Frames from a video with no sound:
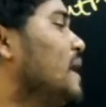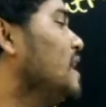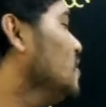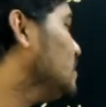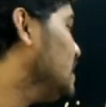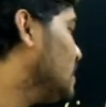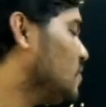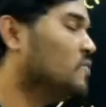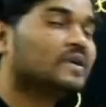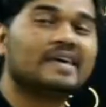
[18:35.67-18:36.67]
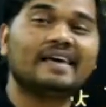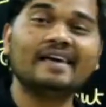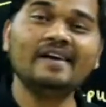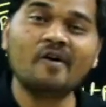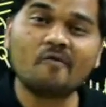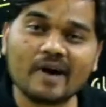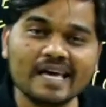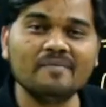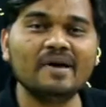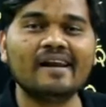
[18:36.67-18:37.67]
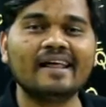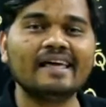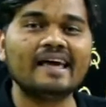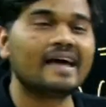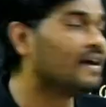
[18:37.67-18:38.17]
वैल्यू थी Q की वही मिल रही है